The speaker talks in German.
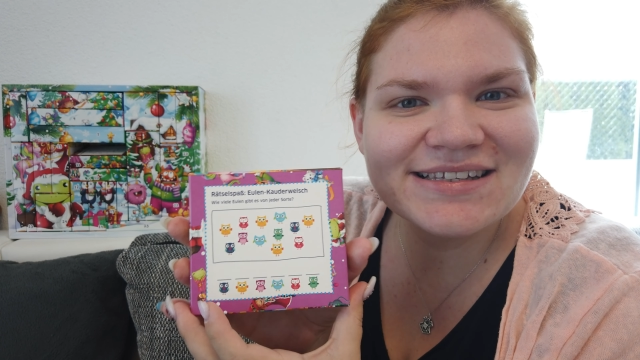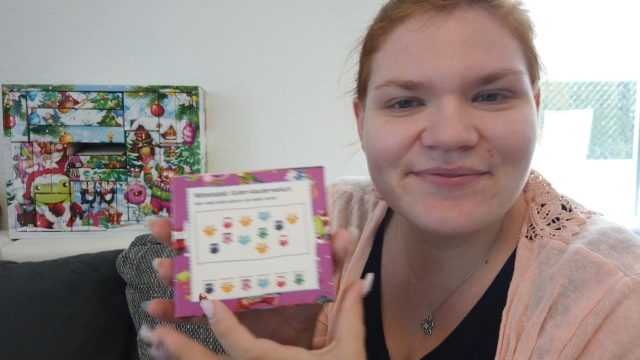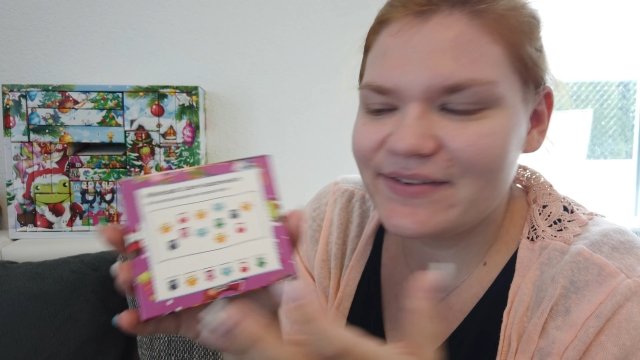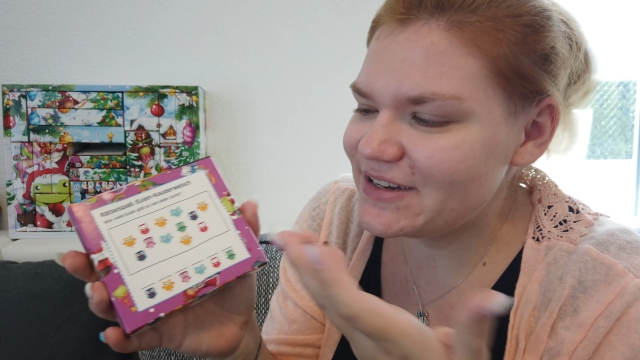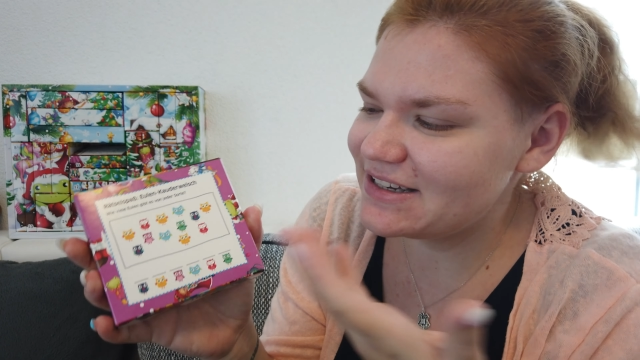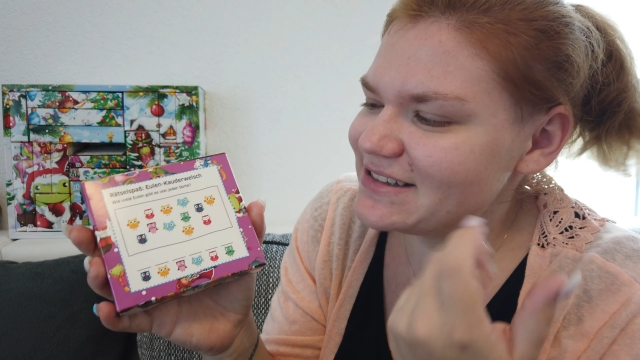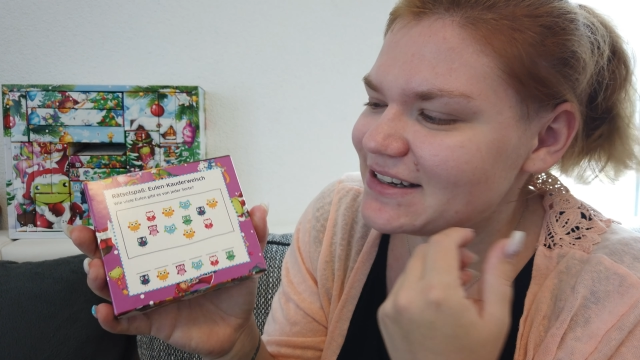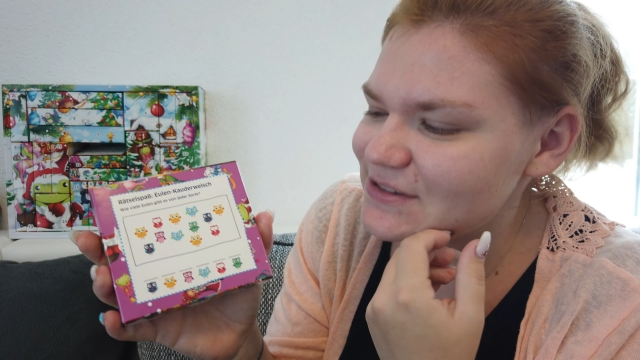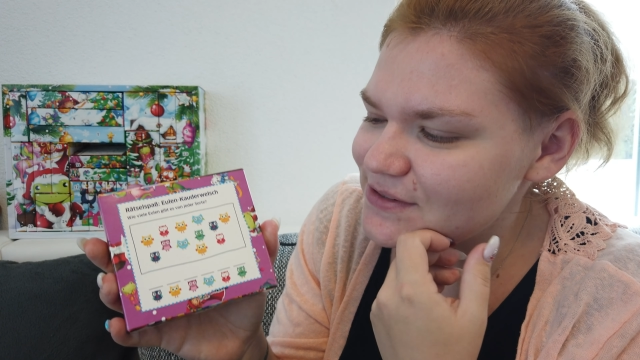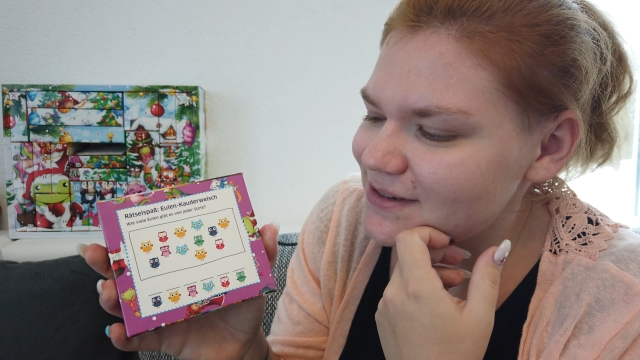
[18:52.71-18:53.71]
Weil wenn ich das jetzt
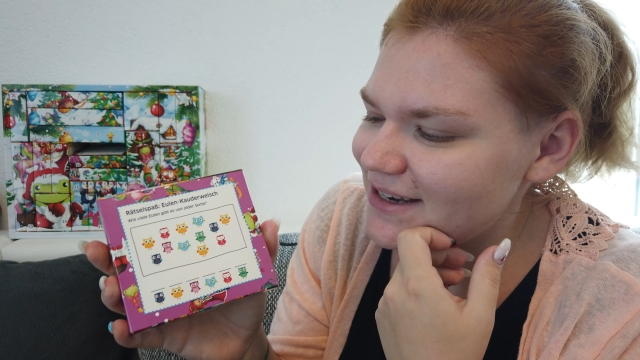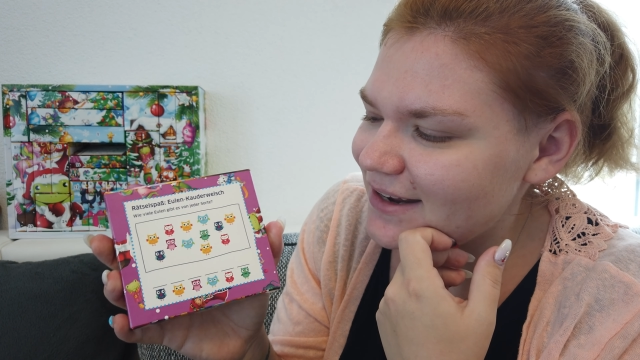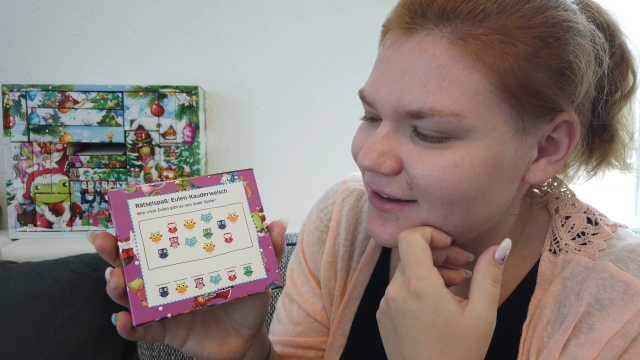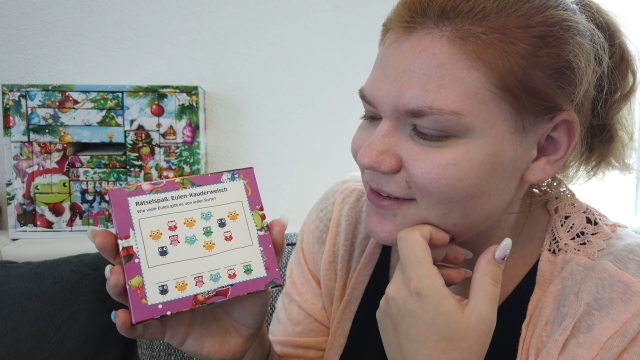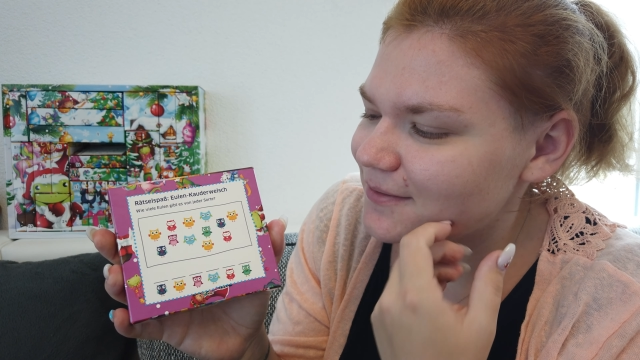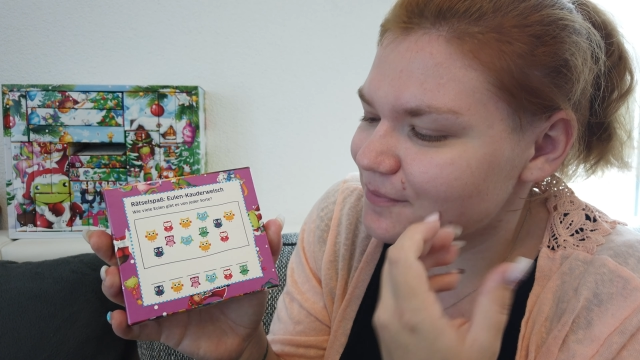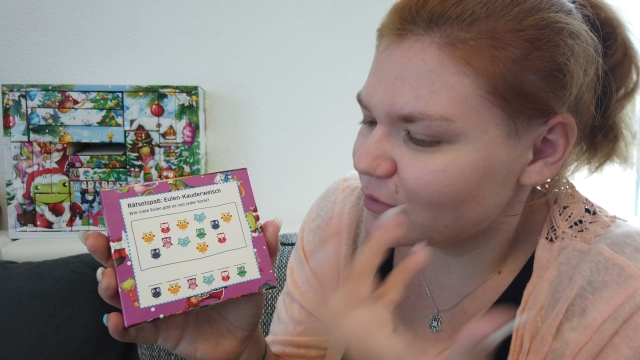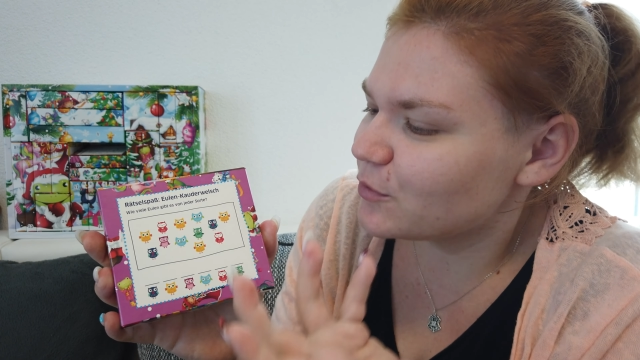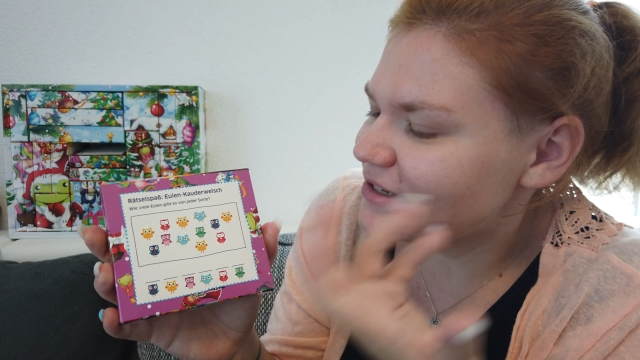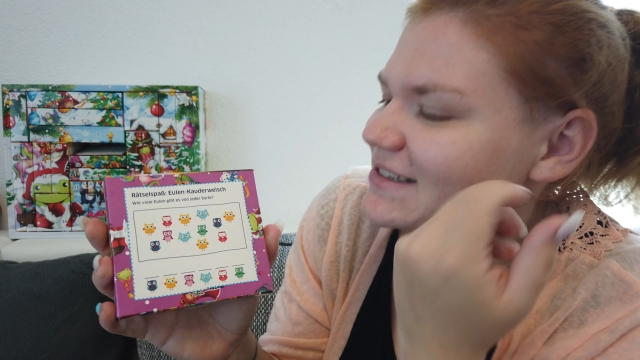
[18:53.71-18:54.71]
so sehe, denke ich,
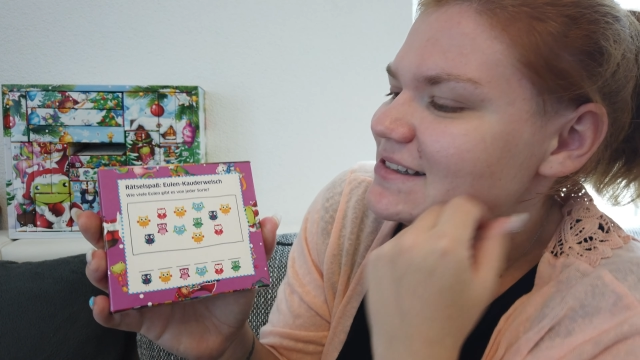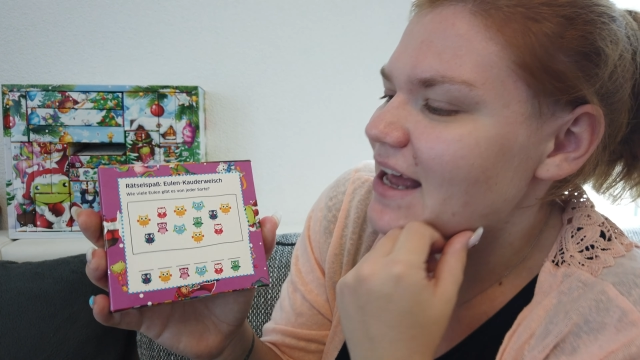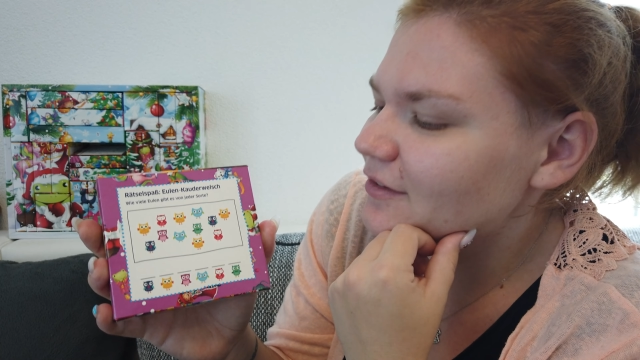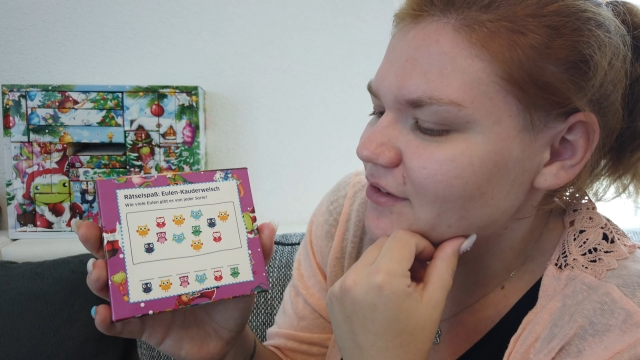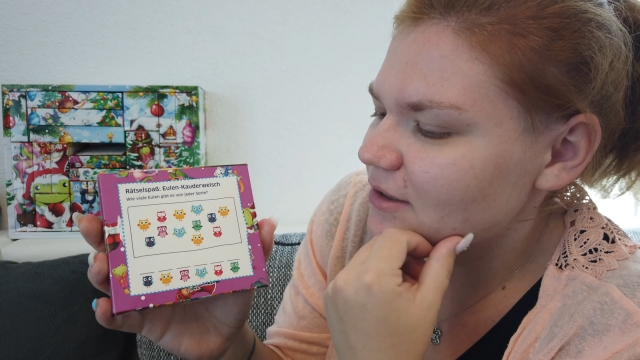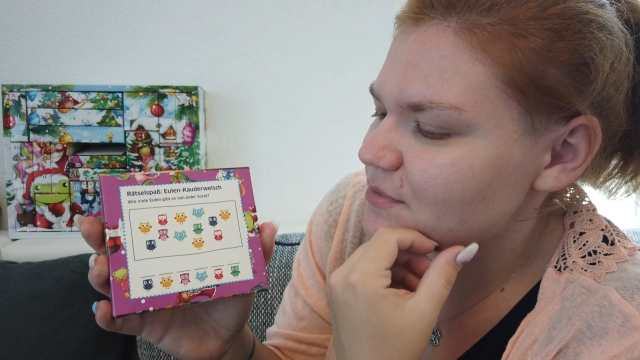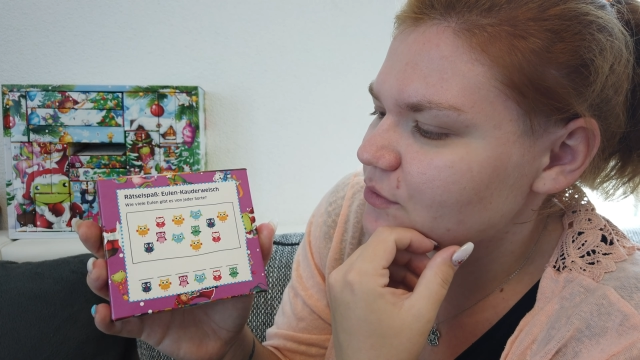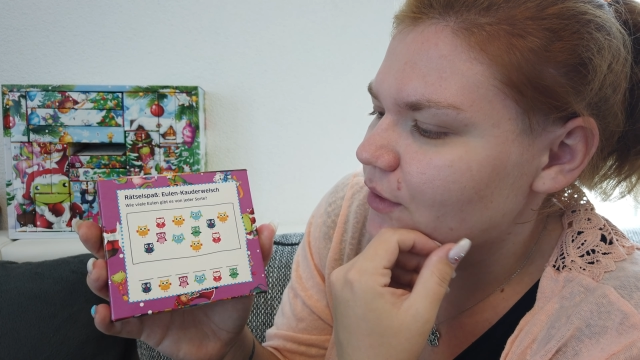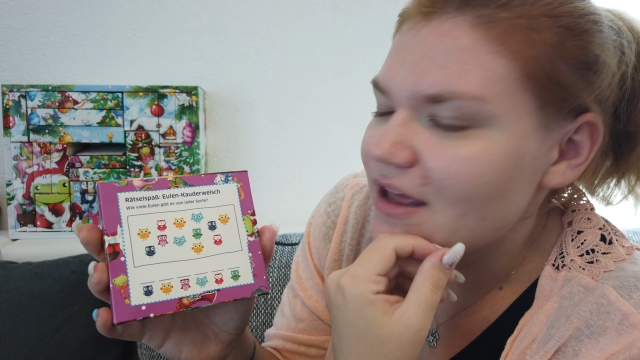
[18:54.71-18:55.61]
gucke ich das an und denke mir so,